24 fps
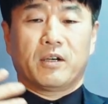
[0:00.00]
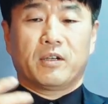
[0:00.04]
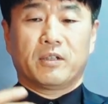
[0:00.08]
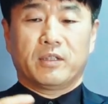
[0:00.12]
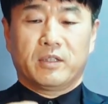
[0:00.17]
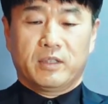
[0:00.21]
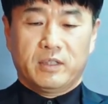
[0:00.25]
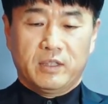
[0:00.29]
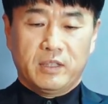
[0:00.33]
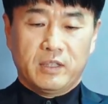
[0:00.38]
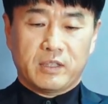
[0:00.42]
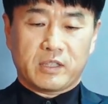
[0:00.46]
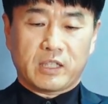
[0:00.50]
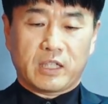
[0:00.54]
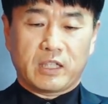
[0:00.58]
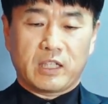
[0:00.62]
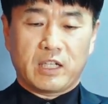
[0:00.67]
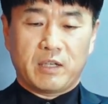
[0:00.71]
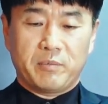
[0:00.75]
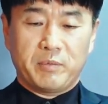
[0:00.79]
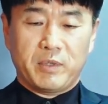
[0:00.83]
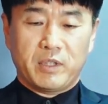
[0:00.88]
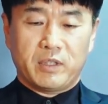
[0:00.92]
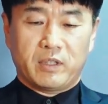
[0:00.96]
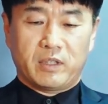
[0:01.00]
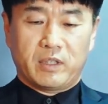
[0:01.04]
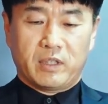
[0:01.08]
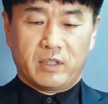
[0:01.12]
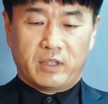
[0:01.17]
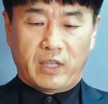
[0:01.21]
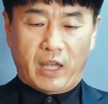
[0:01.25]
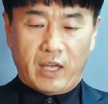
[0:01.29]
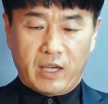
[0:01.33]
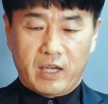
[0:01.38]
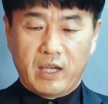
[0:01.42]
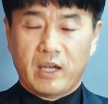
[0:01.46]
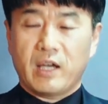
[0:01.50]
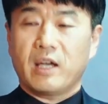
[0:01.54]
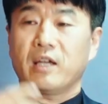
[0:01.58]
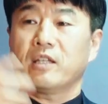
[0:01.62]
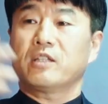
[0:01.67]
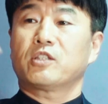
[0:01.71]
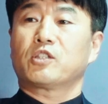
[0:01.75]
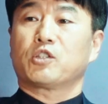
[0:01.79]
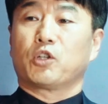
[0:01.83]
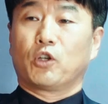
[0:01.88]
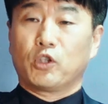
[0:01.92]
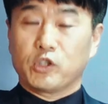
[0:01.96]
이 사람이 내가
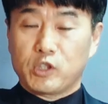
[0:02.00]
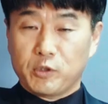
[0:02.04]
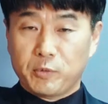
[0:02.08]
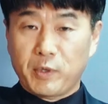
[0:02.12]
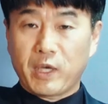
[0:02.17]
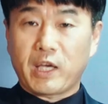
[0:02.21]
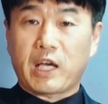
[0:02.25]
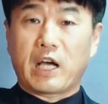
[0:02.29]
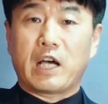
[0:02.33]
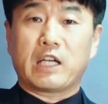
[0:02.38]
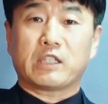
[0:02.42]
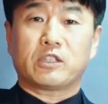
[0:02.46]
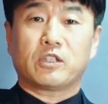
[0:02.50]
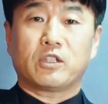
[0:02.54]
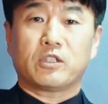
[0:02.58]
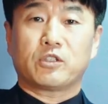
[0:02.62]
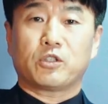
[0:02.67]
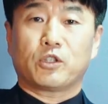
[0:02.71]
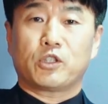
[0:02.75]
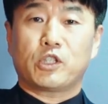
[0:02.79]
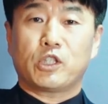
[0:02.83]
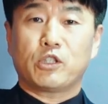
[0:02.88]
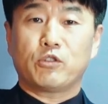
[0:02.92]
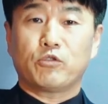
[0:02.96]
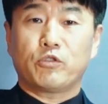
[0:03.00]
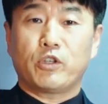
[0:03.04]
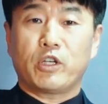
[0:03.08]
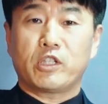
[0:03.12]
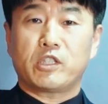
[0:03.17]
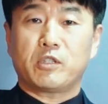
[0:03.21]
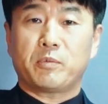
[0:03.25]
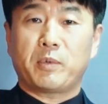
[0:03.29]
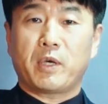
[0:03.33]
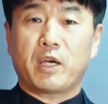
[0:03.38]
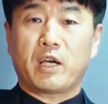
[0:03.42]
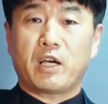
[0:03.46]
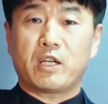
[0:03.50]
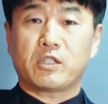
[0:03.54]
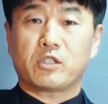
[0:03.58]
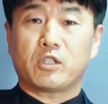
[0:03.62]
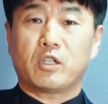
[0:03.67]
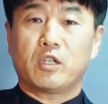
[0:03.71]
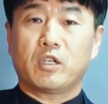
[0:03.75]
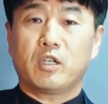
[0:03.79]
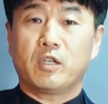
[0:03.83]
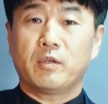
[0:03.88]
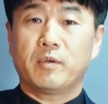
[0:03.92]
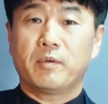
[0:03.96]
저 집에 가서 저 친구의 집에
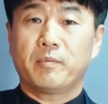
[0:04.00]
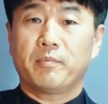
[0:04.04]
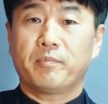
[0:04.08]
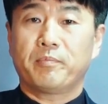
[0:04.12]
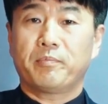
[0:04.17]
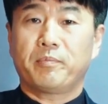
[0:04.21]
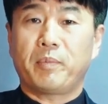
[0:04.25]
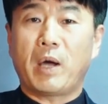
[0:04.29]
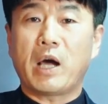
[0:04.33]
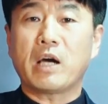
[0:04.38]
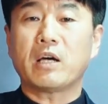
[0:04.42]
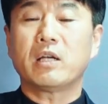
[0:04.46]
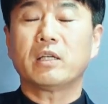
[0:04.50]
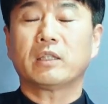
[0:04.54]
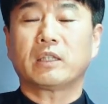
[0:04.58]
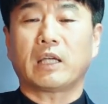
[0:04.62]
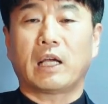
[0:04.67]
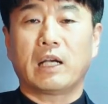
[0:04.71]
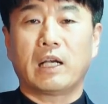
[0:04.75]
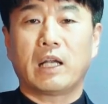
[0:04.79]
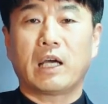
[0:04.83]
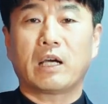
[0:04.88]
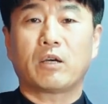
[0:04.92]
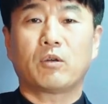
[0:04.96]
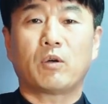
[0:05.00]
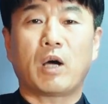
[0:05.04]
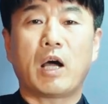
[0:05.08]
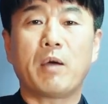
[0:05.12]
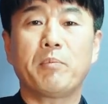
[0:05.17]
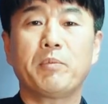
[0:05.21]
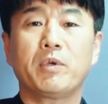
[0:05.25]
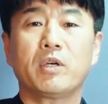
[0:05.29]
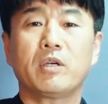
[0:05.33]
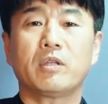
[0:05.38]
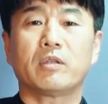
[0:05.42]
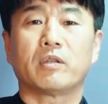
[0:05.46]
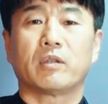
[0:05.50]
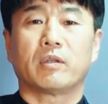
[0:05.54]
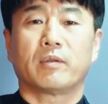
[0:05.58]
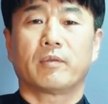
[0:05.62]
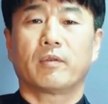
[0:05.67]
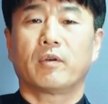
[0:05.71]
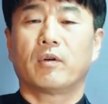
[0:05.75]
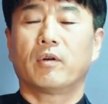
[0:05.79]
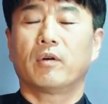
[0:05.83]
가서 빵을 달라고 하면